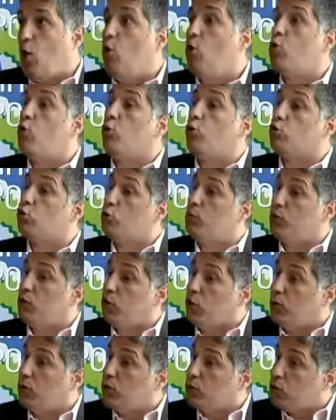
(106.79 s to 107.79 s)
O
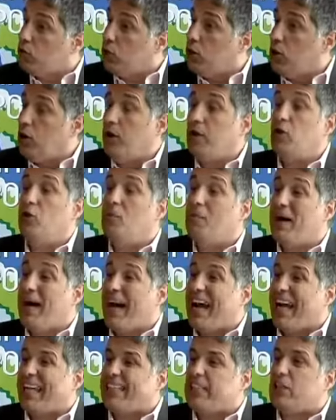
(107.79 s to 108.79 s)
consumidor mudou e o
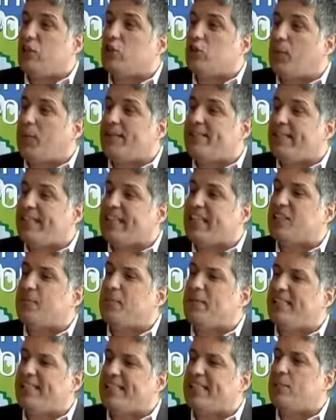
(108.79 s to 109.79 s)
marketing de shopping centers
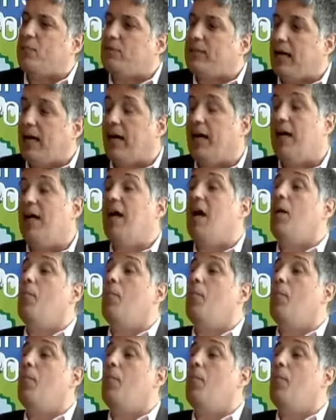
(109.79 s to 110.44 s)
precisa mudar.